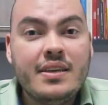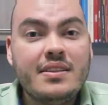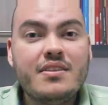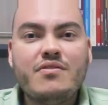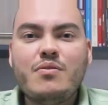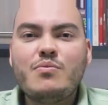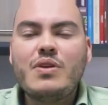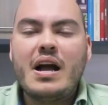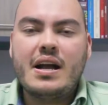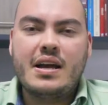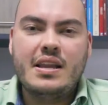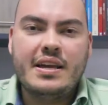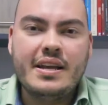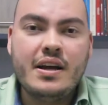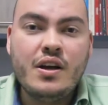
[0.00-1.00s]
Então vamos lá
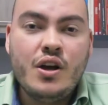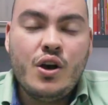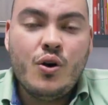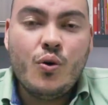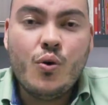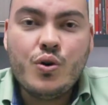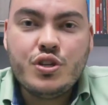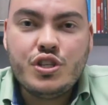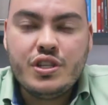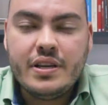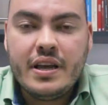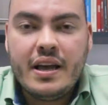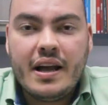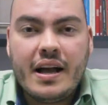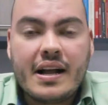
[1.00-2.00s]
galera,
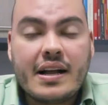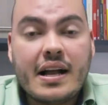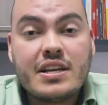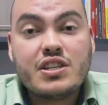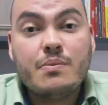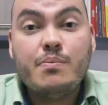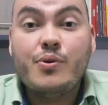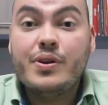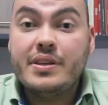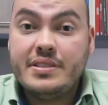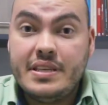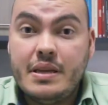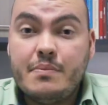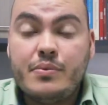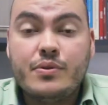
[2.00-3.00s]
hoje a Caixa, por
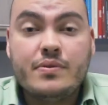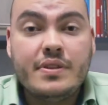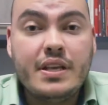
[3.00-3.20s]
exemplo,